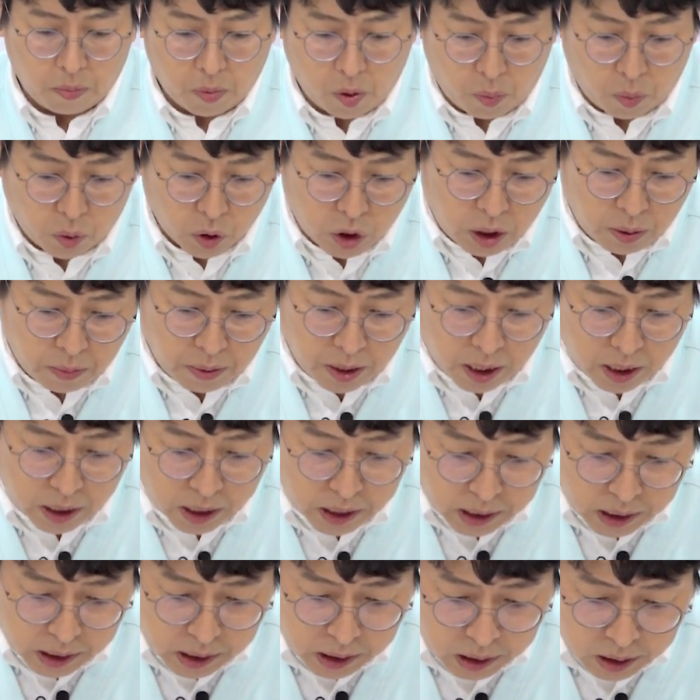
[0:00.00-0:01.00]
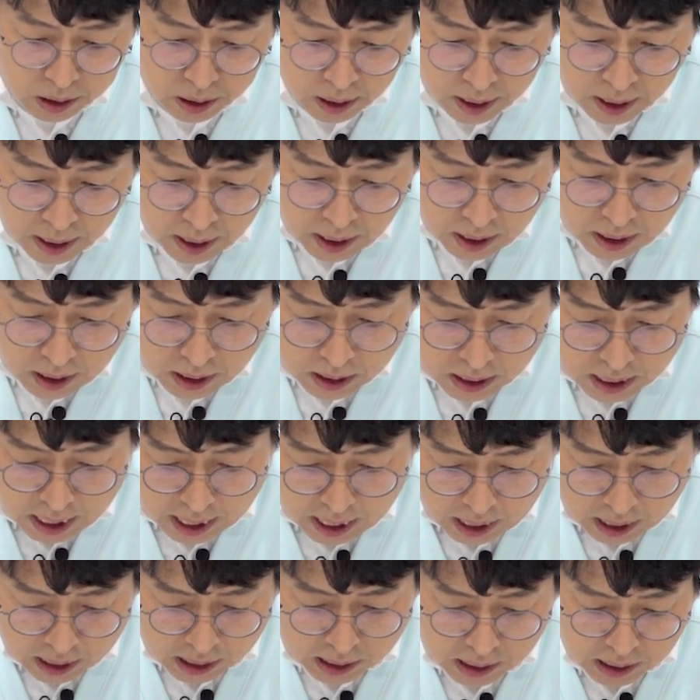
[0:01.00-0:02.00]
뭐 보시면은
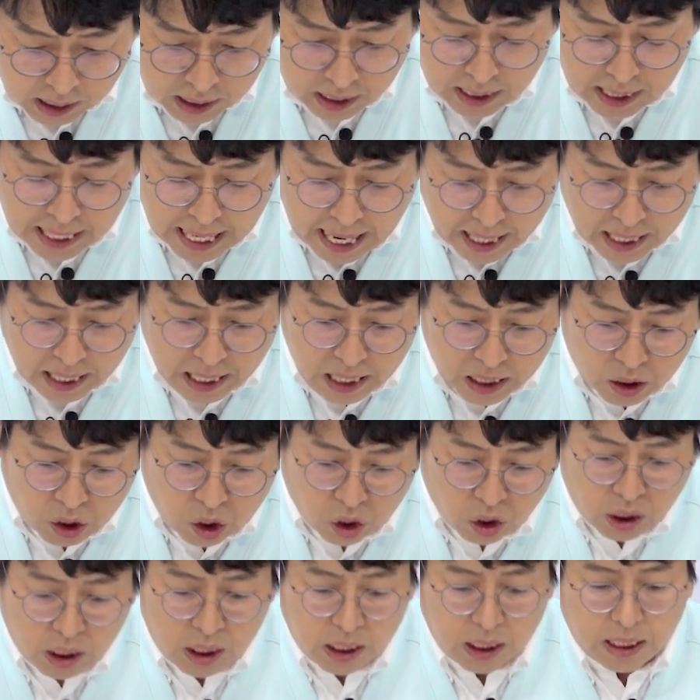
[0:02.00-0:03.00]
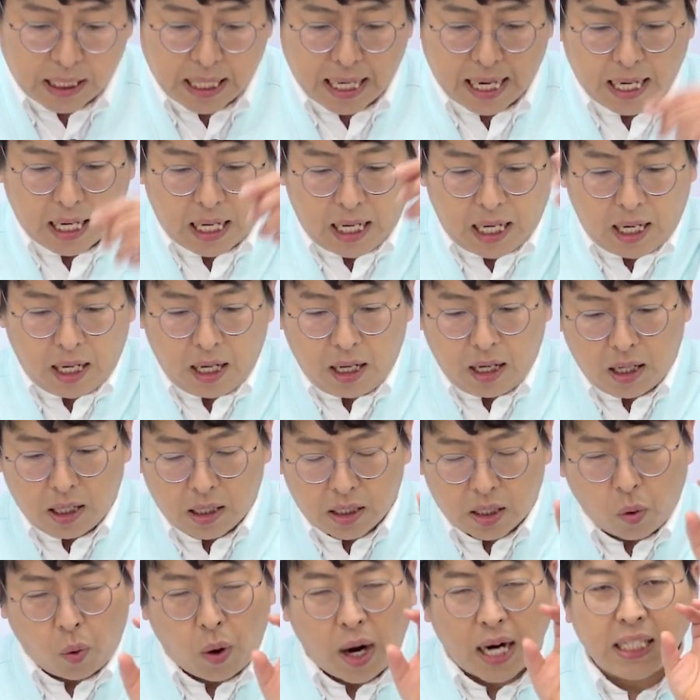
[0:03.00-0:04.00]
이제 그 이야기의 첫 시작이
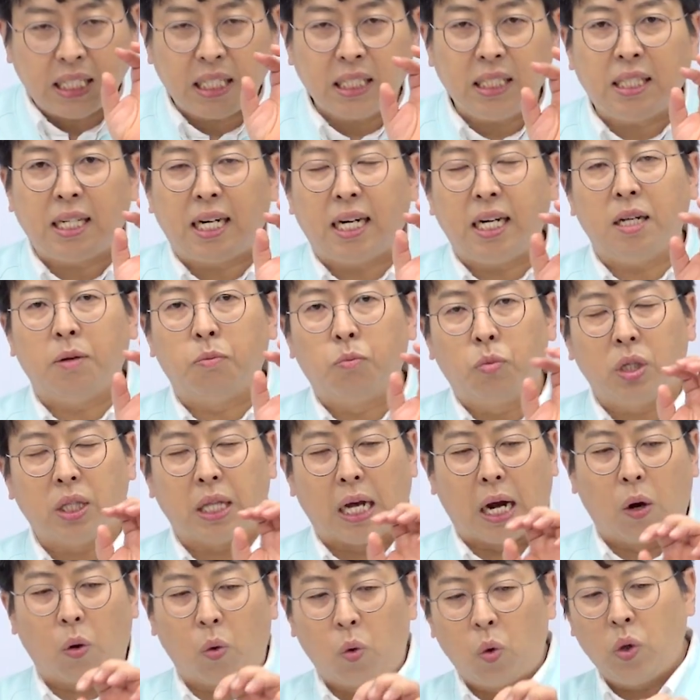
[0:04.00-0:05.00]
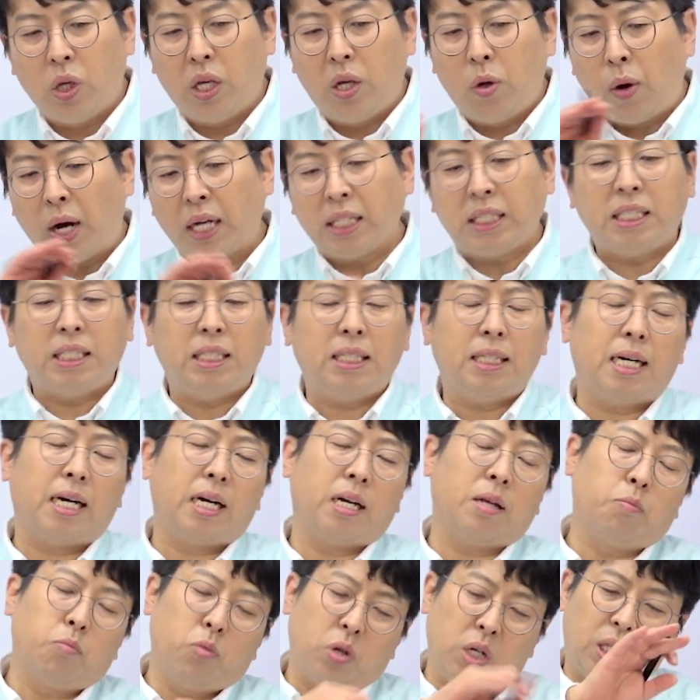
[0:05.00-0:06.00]
이제 화신이라는 인물이 나오고 이
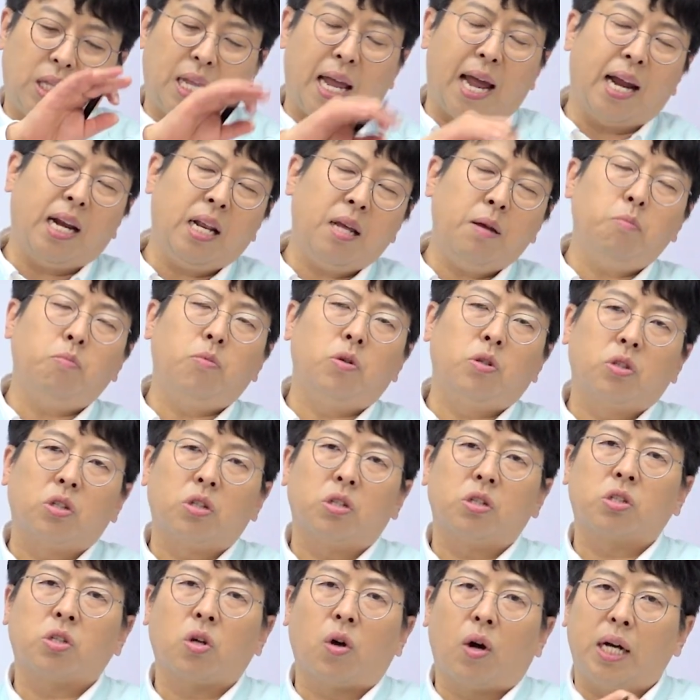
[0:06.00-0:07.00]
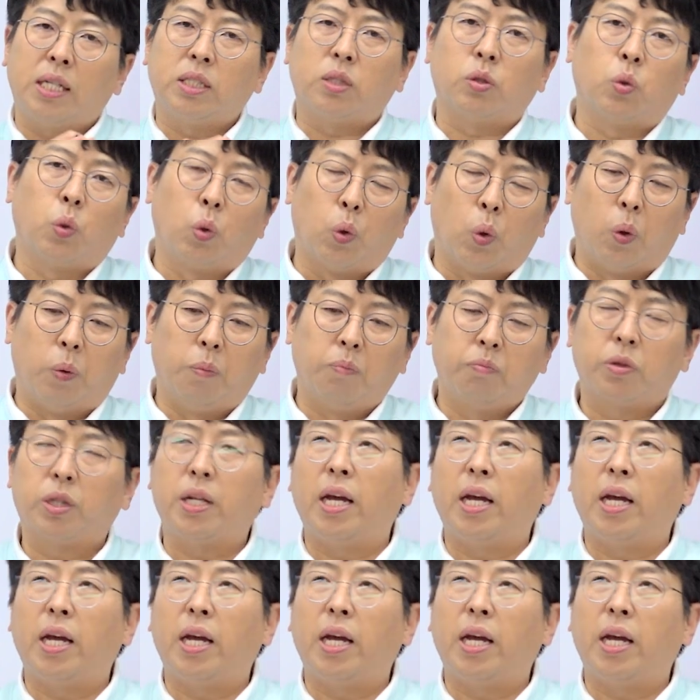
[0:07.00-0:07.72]
화신이라는 인물이 대리 인물들을 써가지고